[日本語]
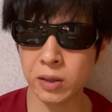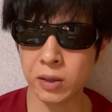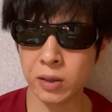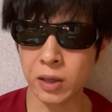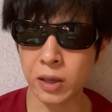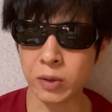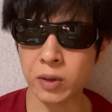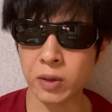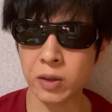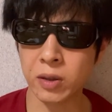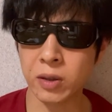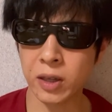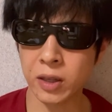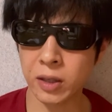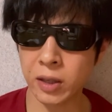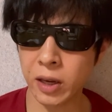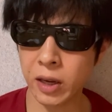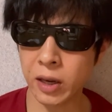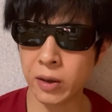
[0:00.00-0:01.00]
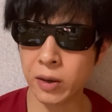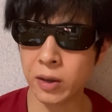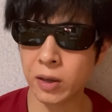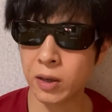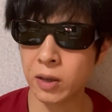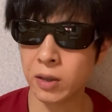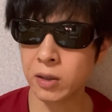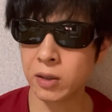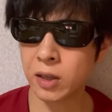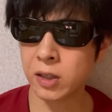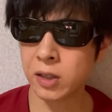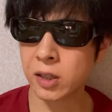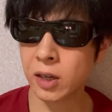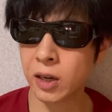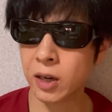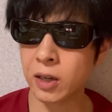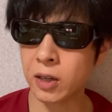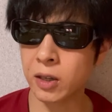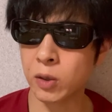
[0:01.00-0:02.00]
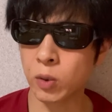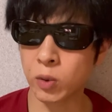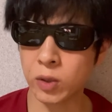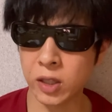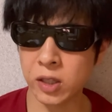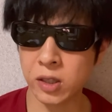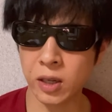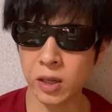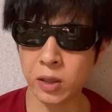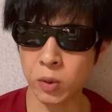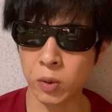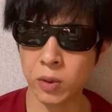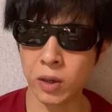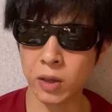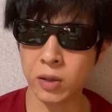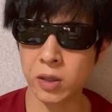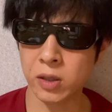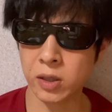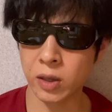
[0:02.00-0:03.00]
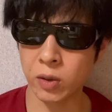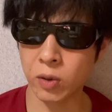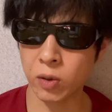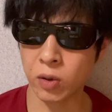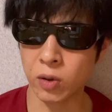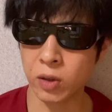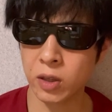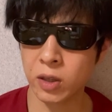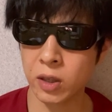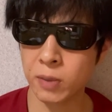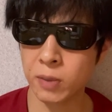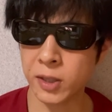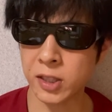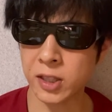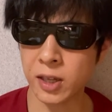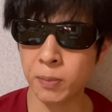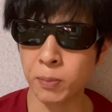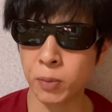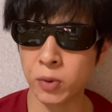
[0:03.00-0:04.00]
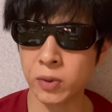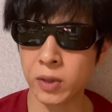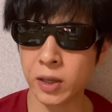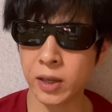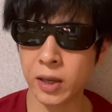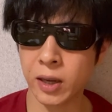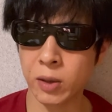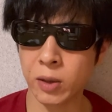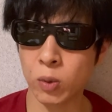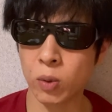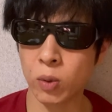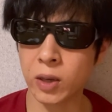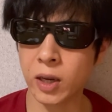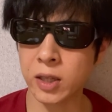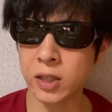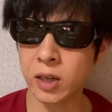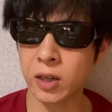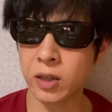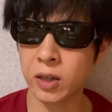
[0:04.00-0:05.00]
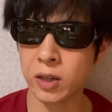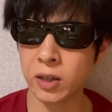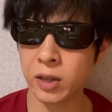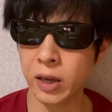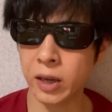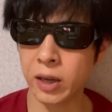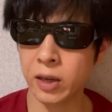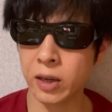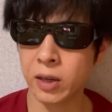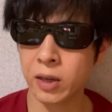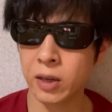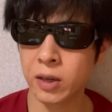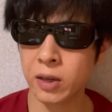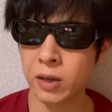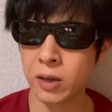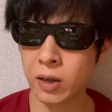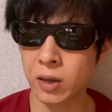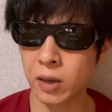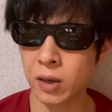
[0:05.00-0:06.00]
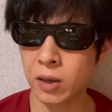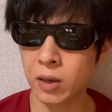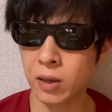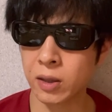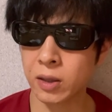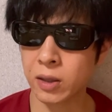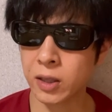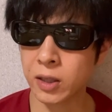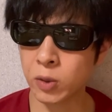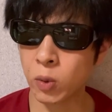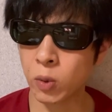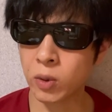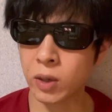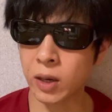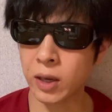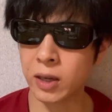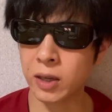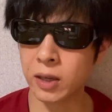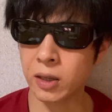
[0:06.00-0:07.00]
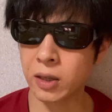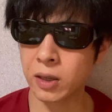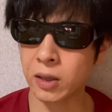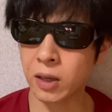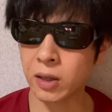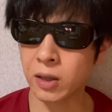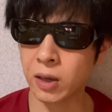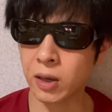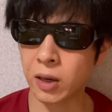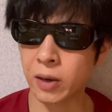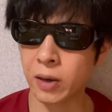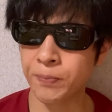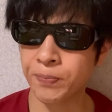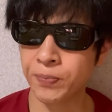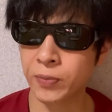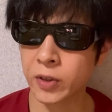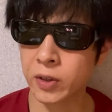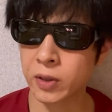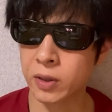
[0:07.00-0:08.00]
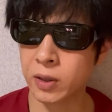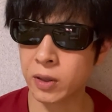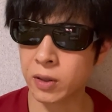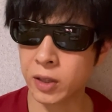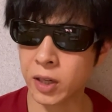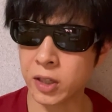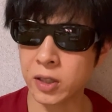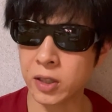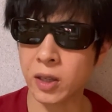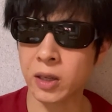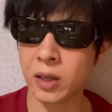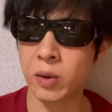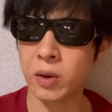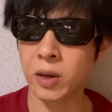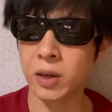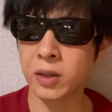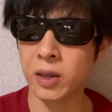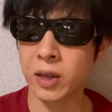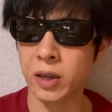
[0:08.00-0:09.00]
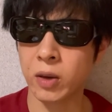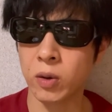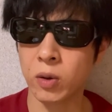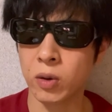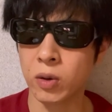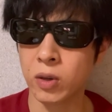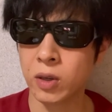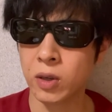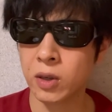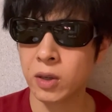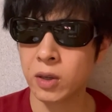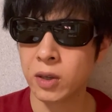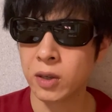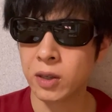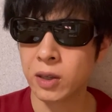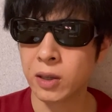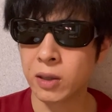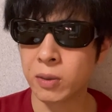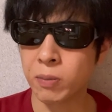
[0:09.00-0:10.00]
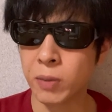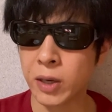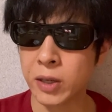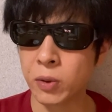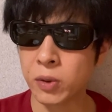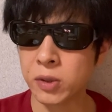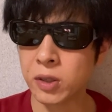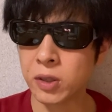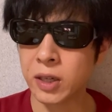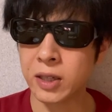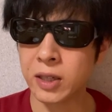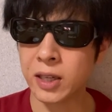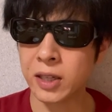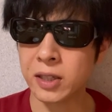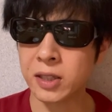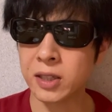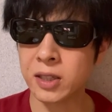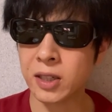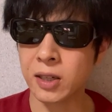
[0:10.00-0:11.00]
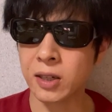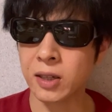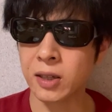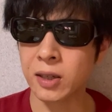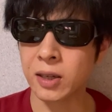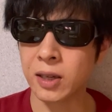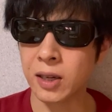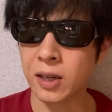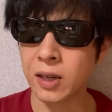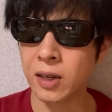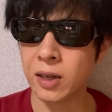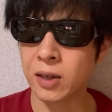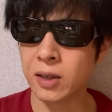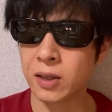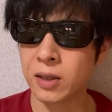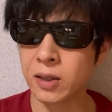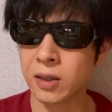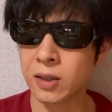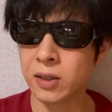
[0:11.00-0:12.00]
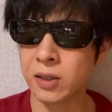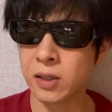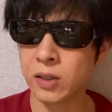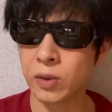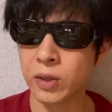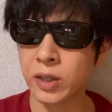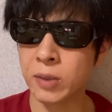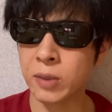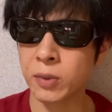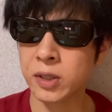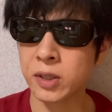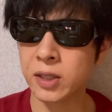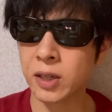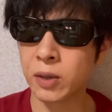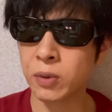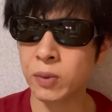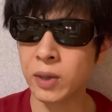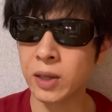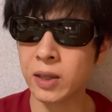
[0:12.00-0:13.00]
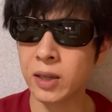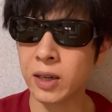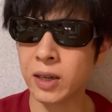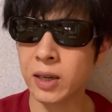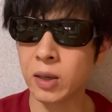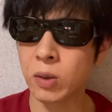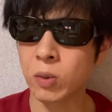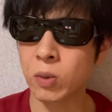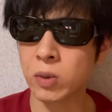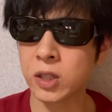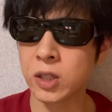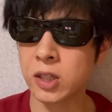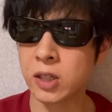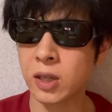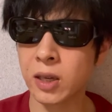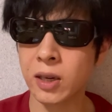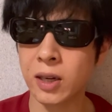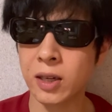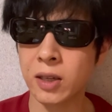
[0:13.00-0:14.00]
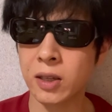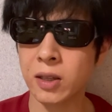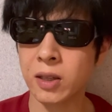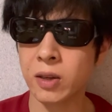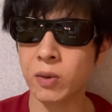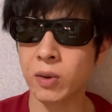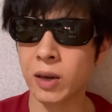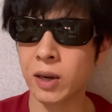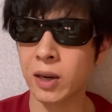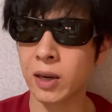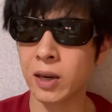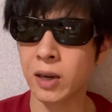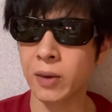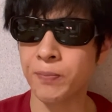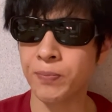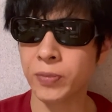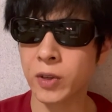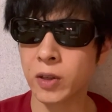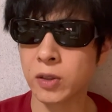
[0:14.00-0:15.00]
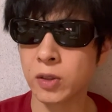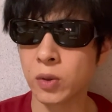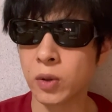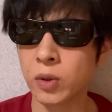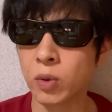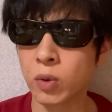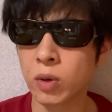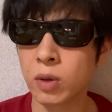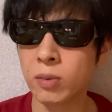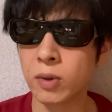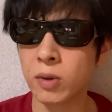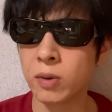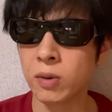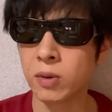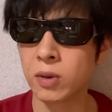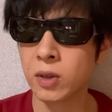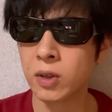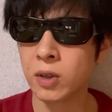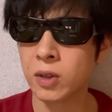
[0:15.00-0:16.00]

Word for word: なくなっていて、で、さらに翌日が今日なんですけど、今さんぼんだけ公開されていて、なんか非公開なんだか消したんだかわかんないけど、まあ要するにたっちゃんがすごい気持ちが不安定で落ち着かないっていうのがなんか、そういうところも、